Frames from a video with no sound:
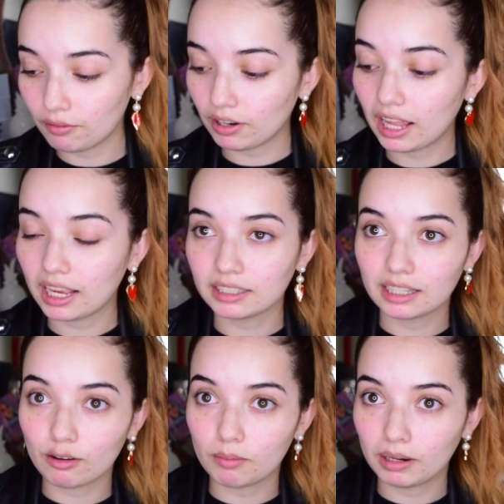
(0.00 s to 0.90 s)
inflada
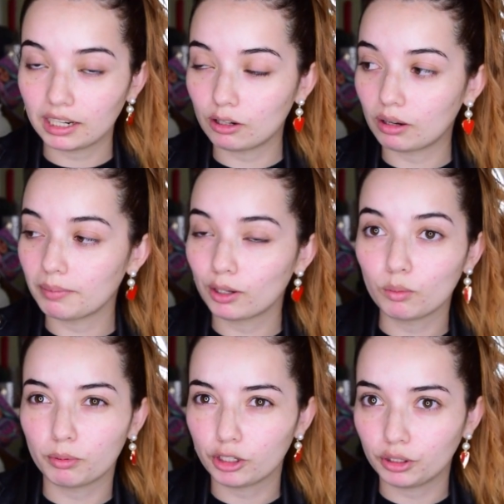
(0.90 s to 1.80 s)
esta bomba, creo que me quedó
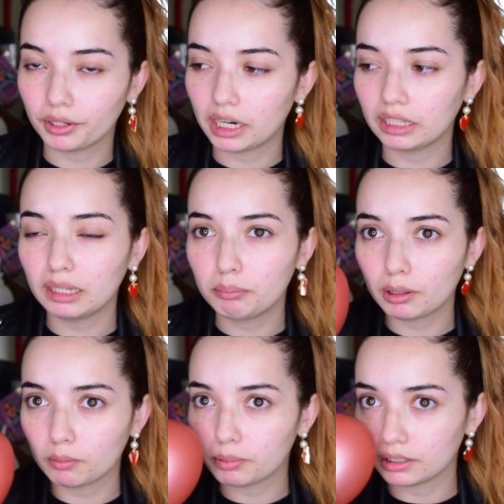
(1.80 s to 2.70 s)
un poquito grande,
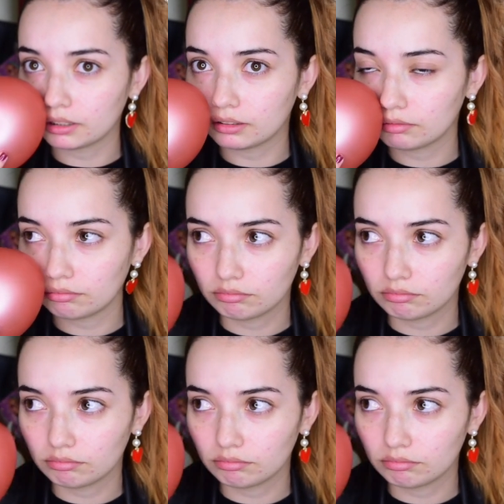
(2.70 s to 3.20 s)
pero pues